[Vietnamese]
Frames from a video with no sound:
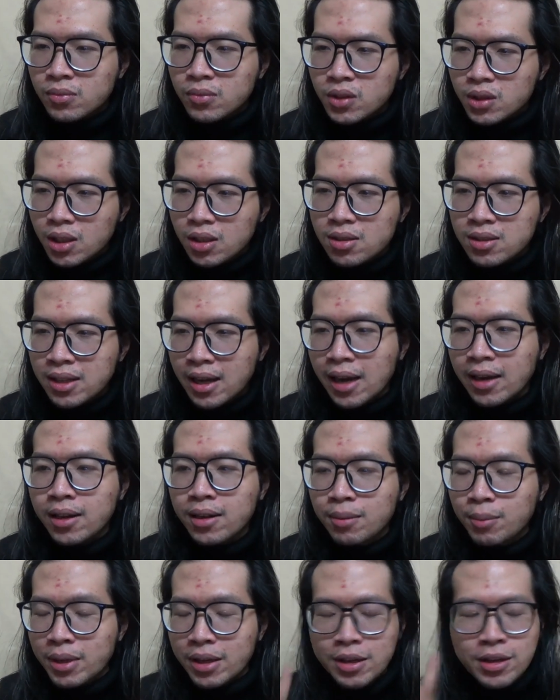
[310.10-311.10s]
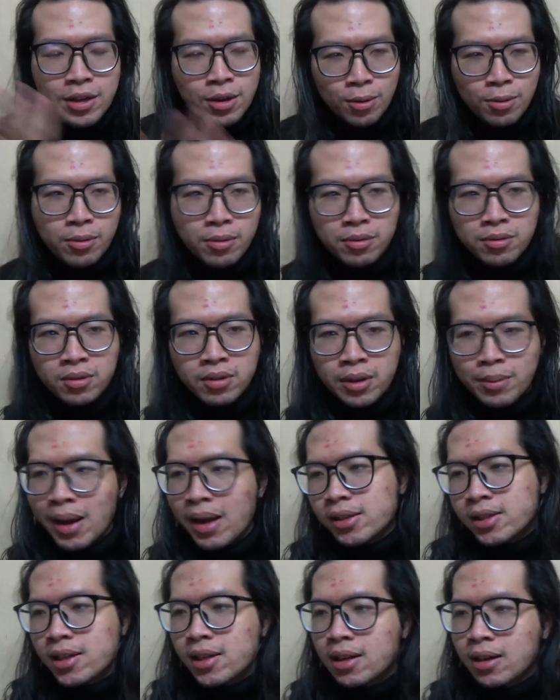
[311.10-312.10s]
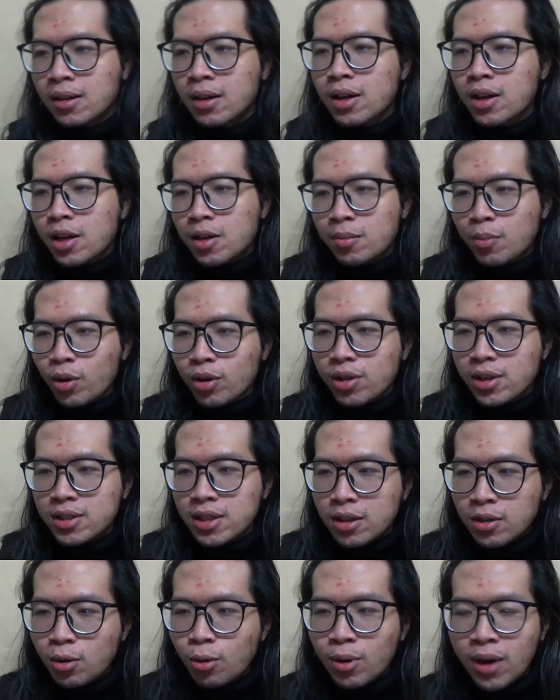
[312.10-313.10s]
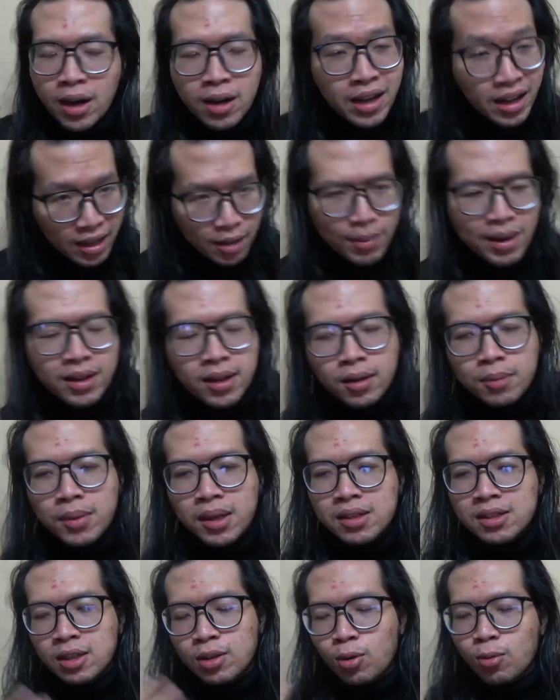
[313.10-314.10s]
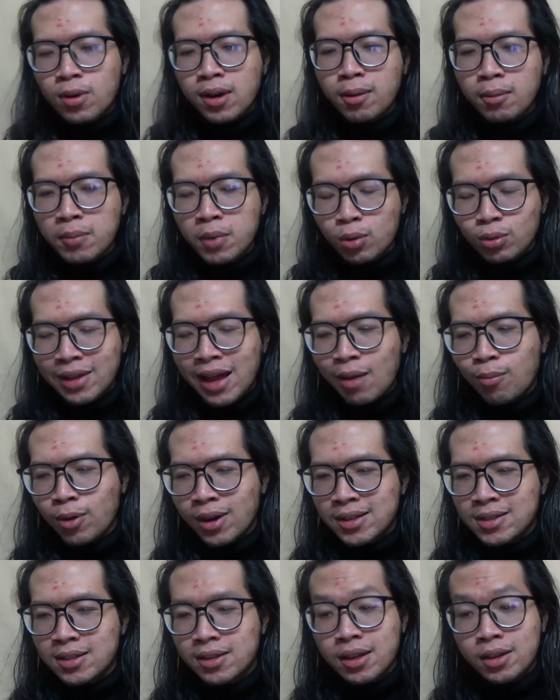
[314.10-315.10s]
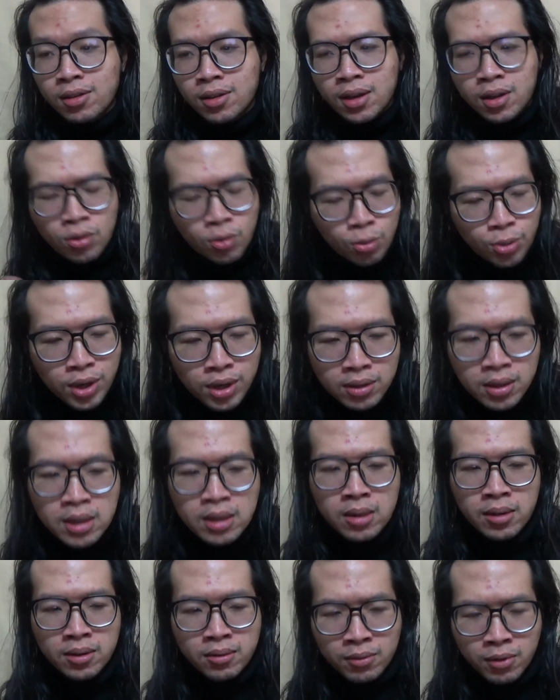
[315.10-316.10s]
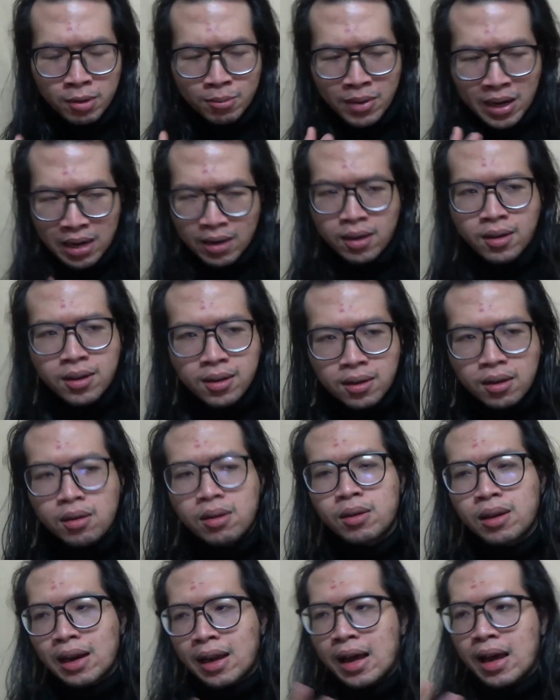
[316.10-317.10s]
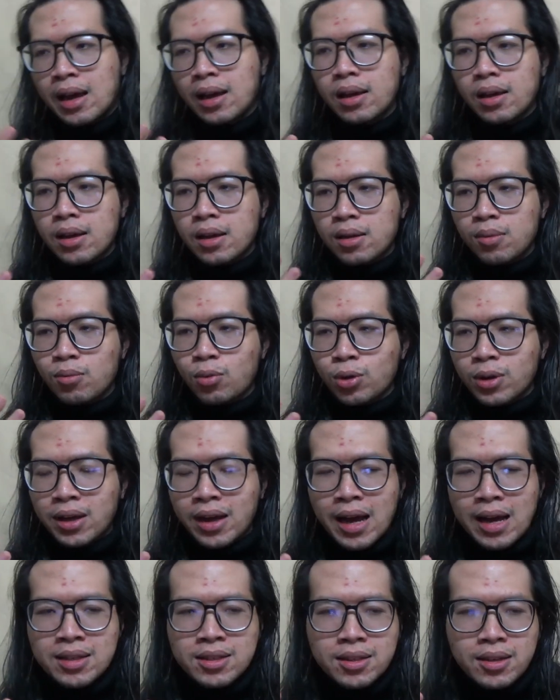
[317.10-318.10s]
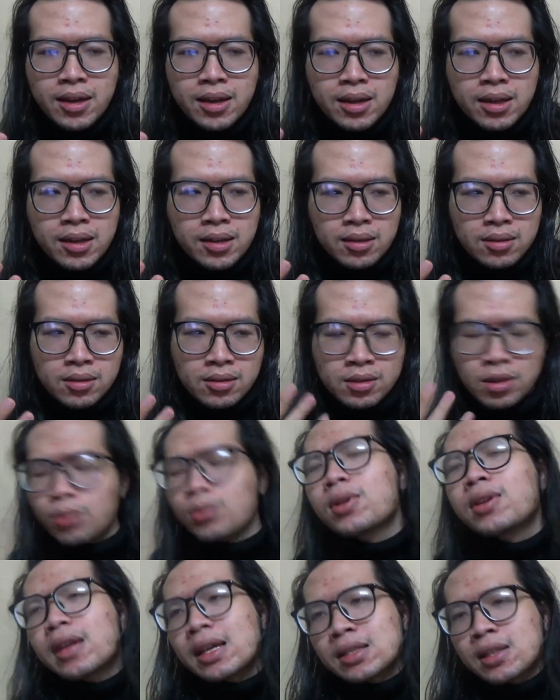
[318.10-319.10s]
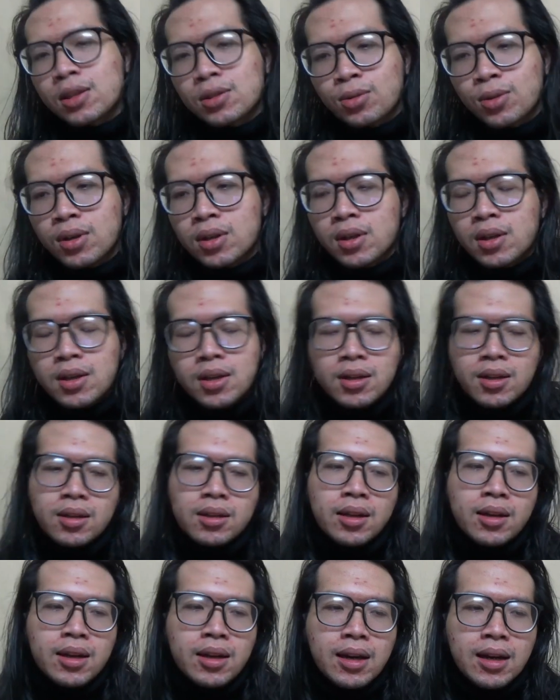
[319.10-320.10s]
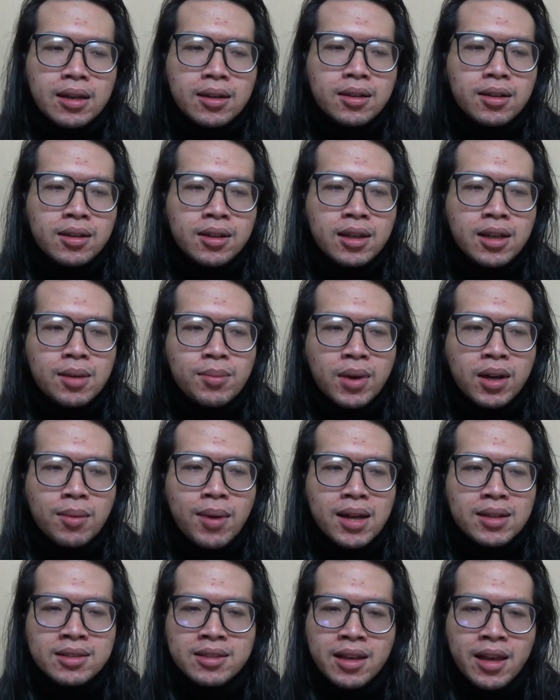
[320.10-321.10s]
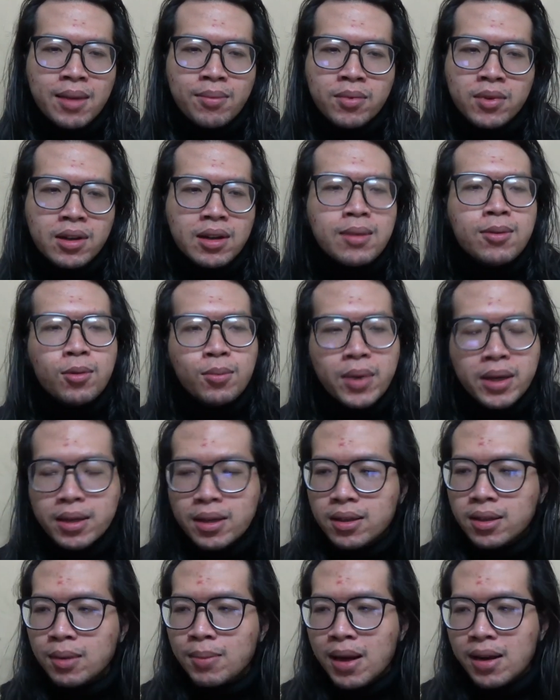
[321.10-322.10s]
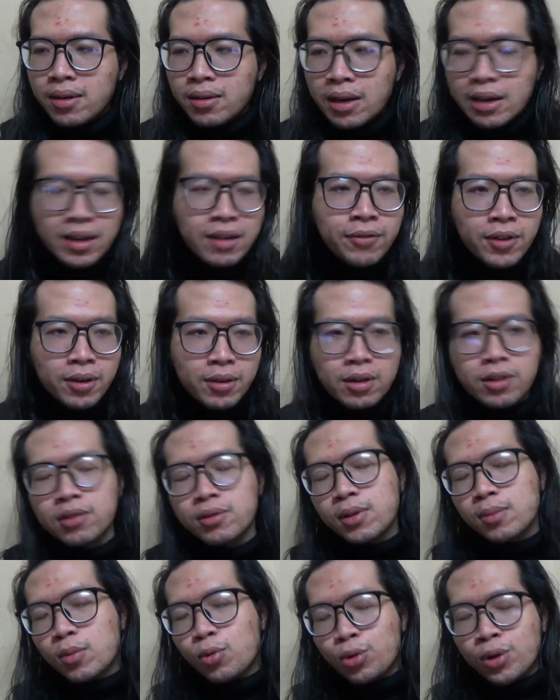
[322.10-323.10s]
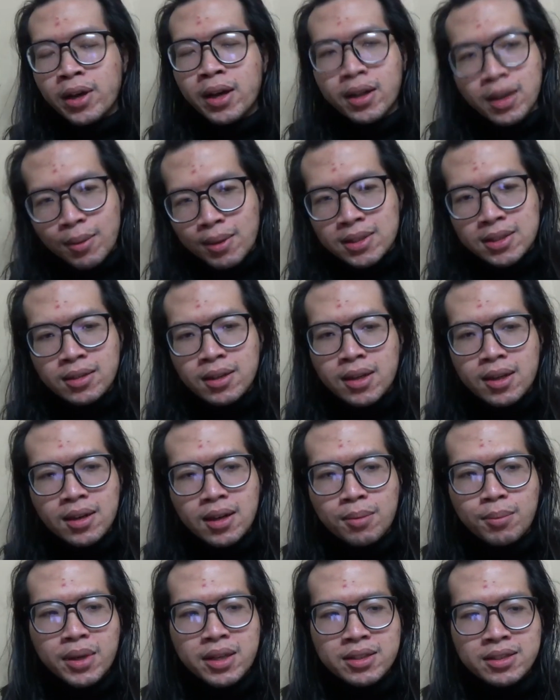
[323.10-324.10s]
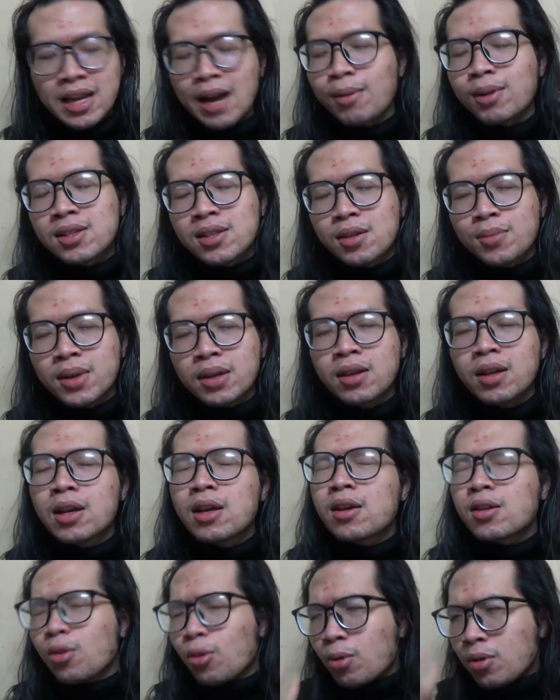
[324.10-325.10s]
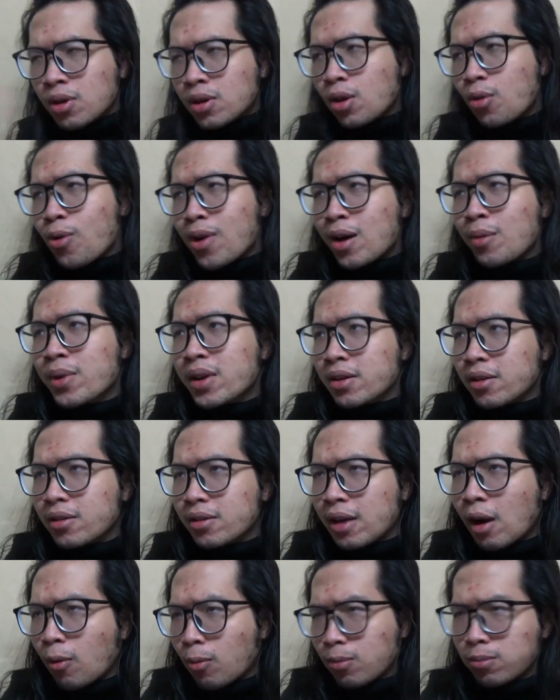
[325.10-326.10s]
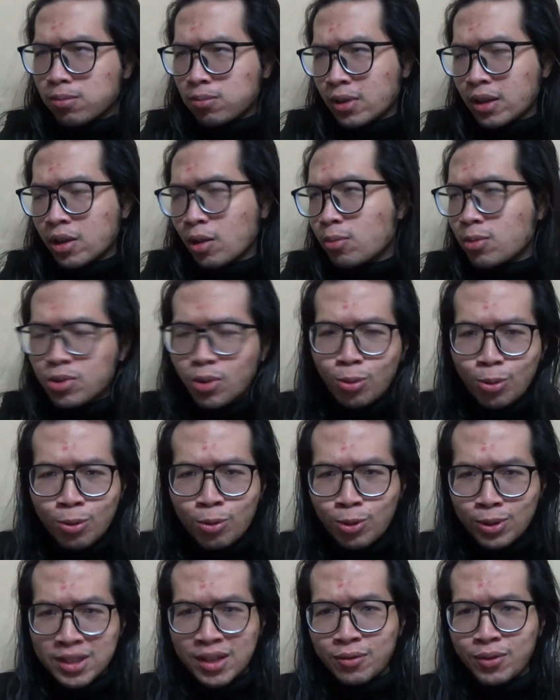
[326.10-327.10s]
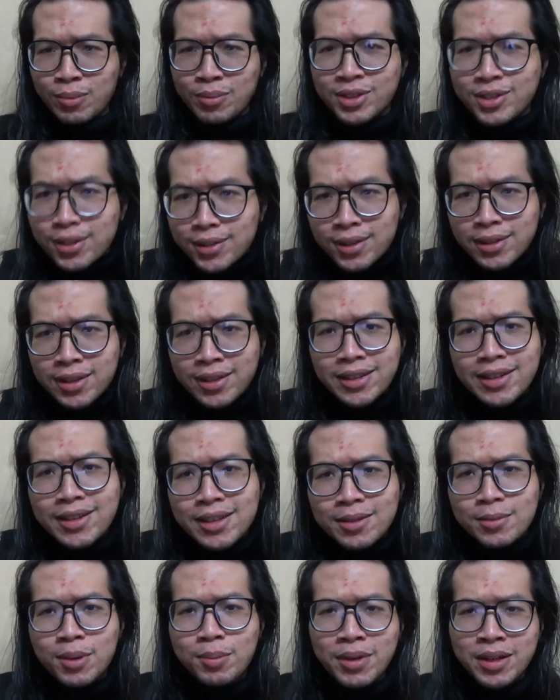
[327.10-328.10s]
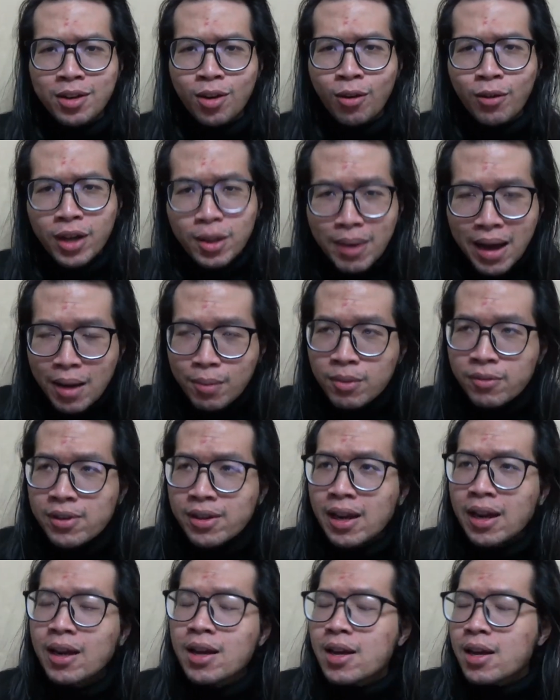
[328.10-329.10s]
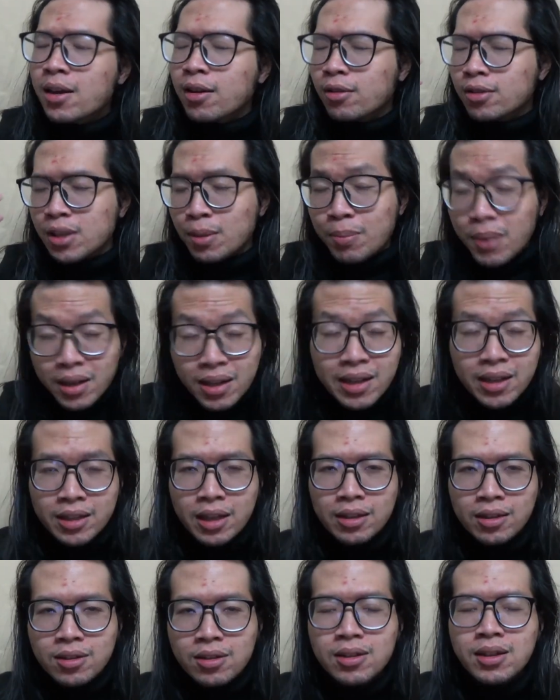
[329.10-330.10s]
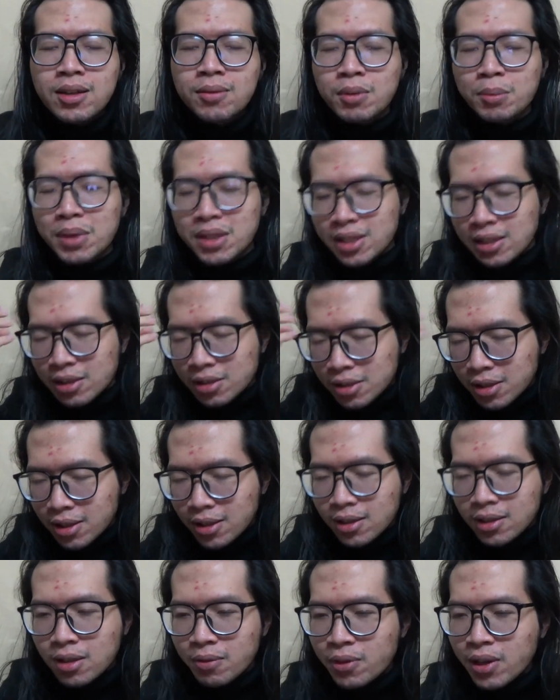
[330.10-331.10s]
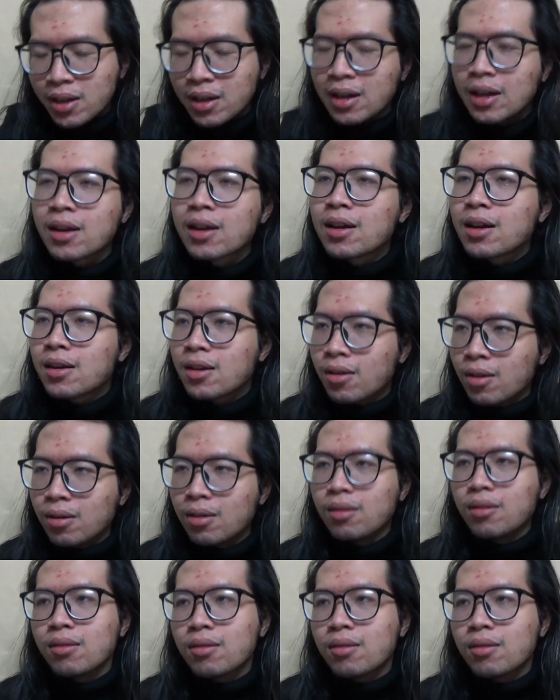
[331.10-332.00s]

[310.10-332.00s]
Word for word: đơn giản ấy mình hiểu cái bản chất là mọi người sẽ cố gắng hay là bản thân mình sẽ cố gắng miêu tả một cái gì đấy nó gần gũi với bản thân hơn là một cái gì đấy giống như nhà sản xuất thế nên là khi mà các bạn xem clip của mình ấy, các bạn đến cái phần review mùi này các bạn sẽ thấy rằng là mình chả bao giờ mình cố cố gắng mình đọc cái thông số của sản phẩm trước khi mà mình nói các bạn bởi vì là nó sẽ mất đi cái tính tự nhiên mà mình chỉ nhớ tới việc là ờ